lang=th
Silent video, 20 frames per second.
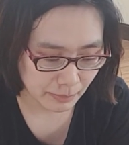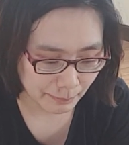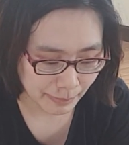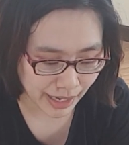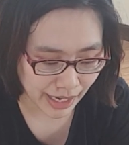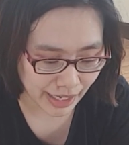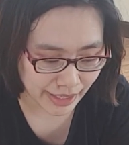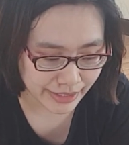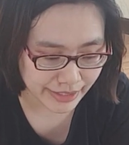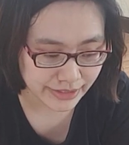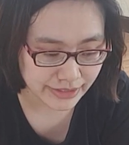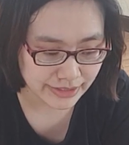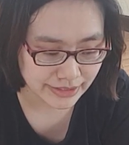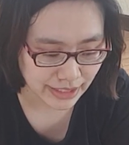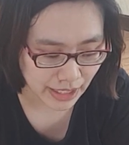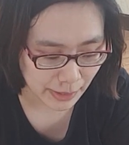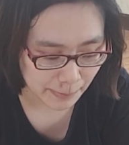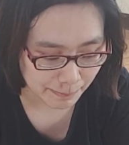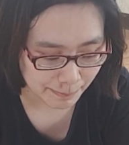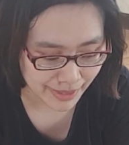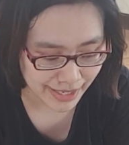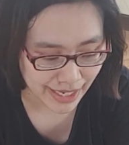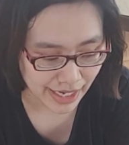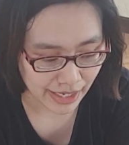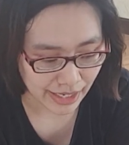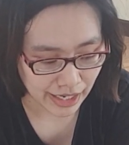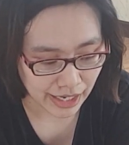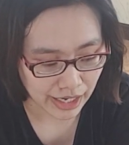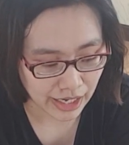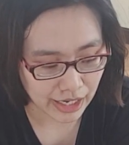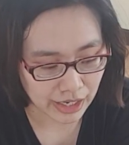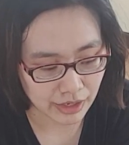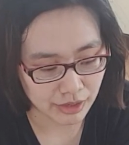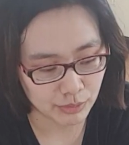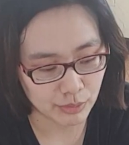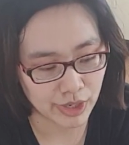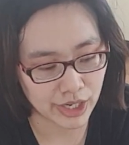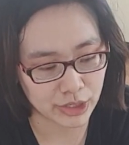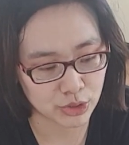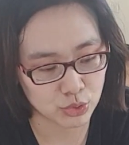ผ้าที่ใช้เปลี่ยนนะคะ
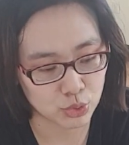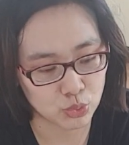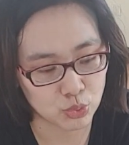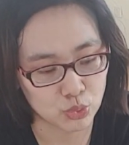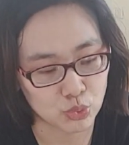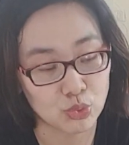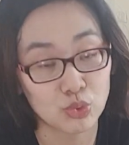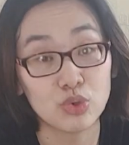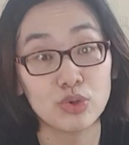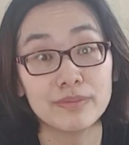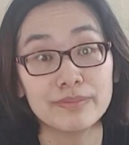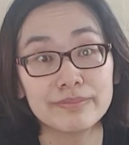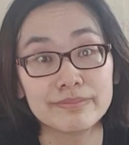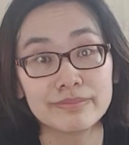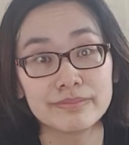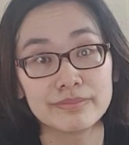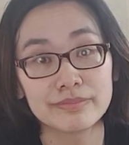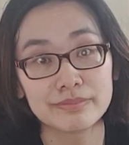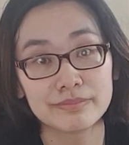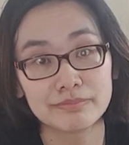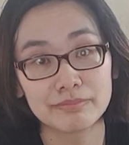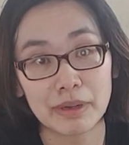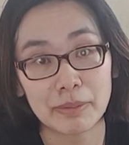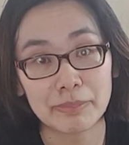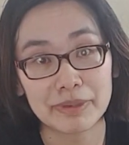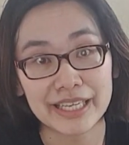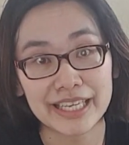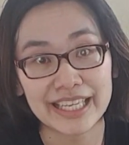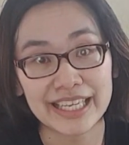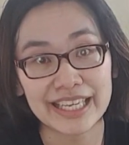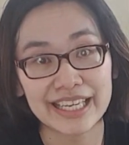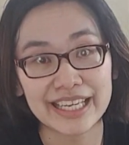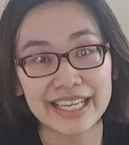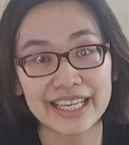เวลาถูแบบนี้